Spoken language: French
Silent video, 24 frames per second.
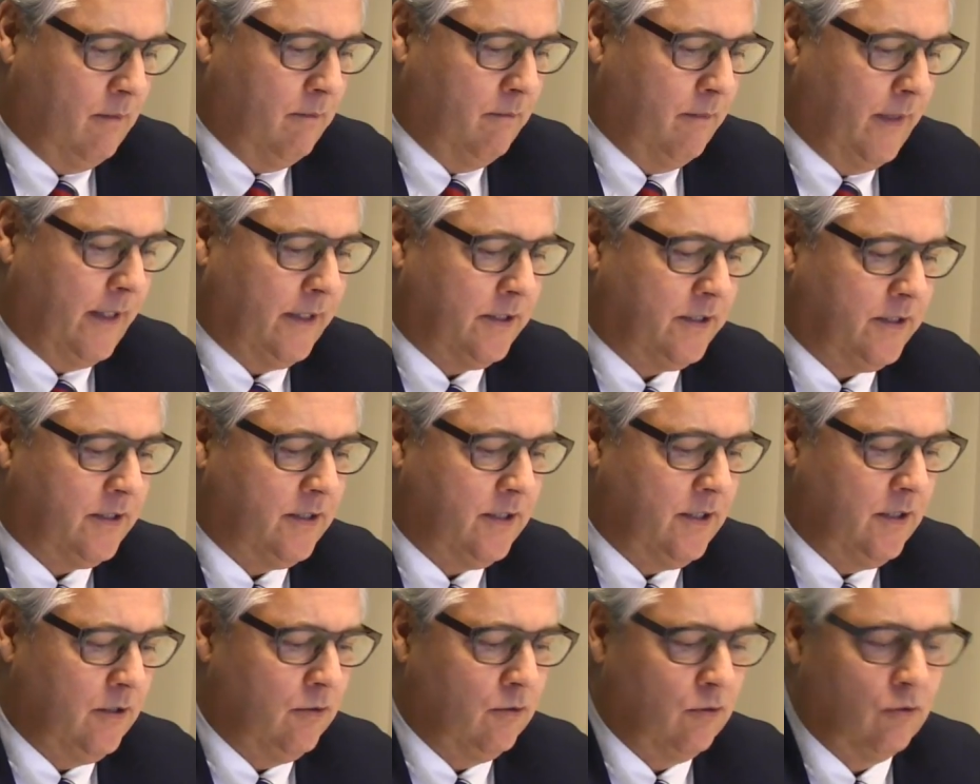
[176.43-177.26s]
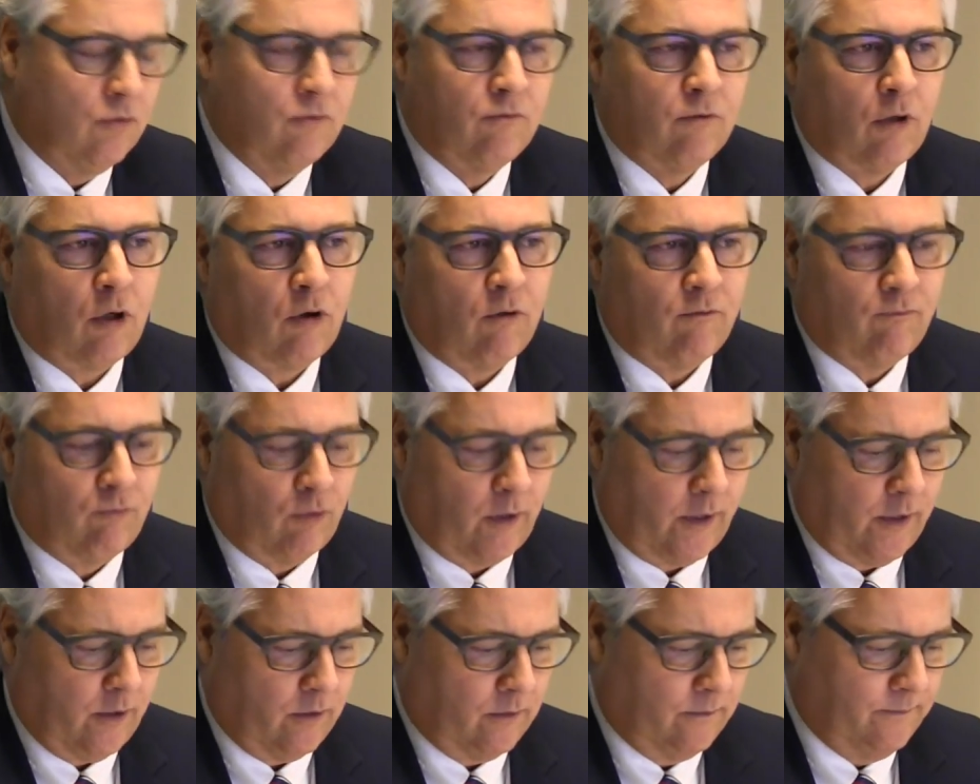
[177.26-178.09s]
Mais si nous nous
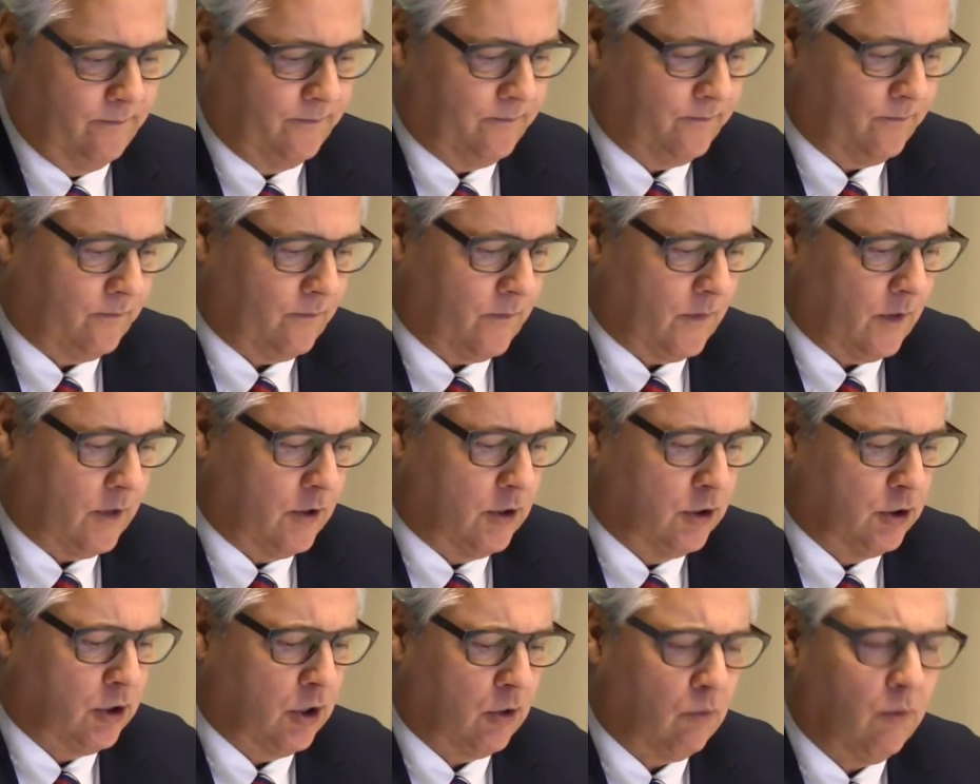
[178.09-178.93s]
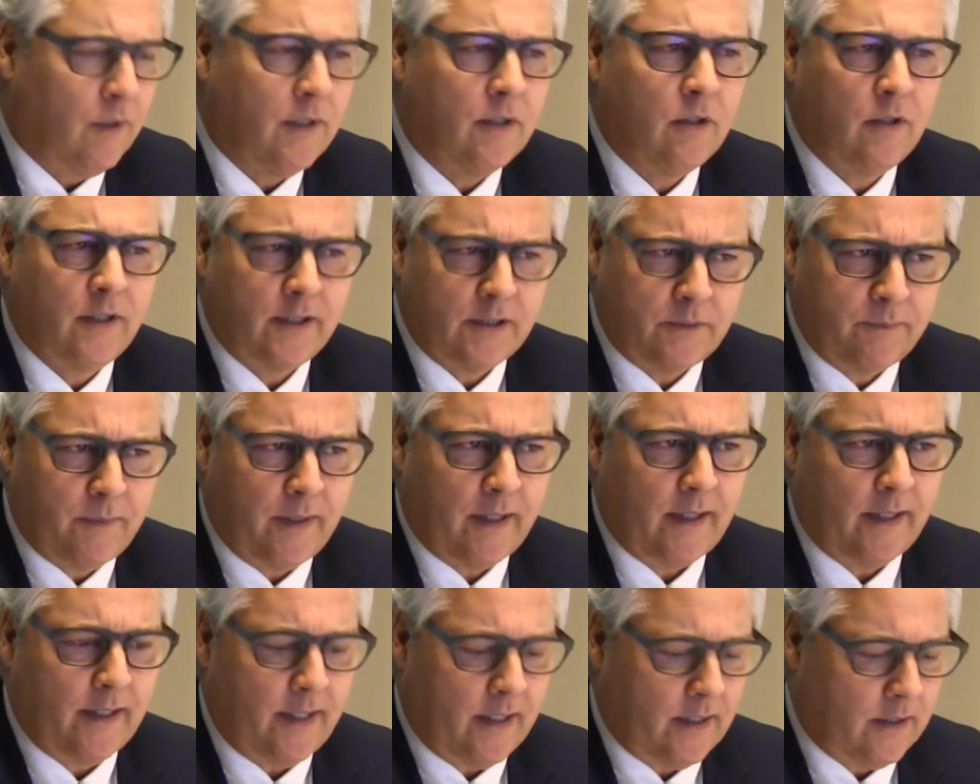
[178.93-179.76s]
revoyons, je crois que
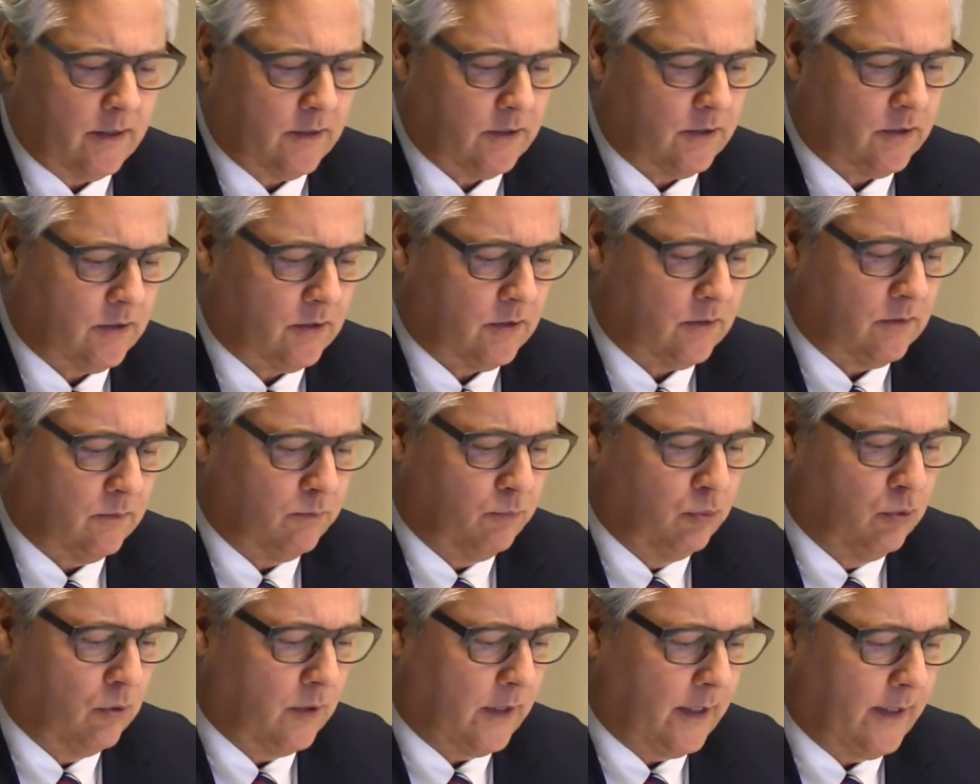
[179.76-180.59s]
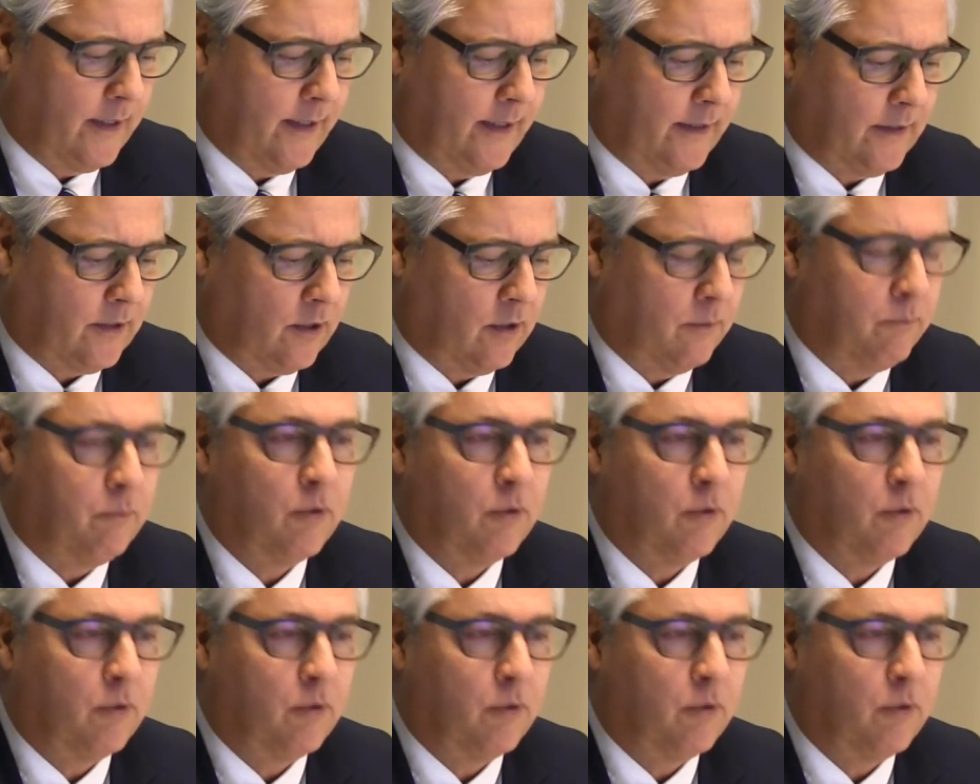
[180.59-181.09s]
l'expérience pourra être